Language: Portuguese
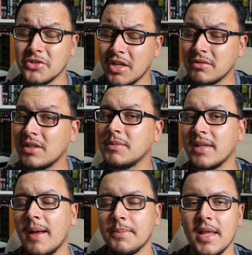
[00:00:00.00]
Eu quero
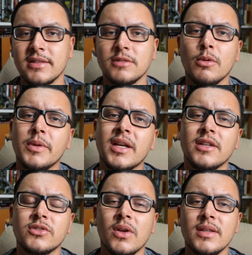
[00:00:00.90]
terminar essas
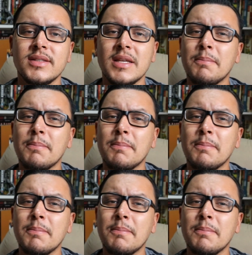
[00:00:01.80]
publicações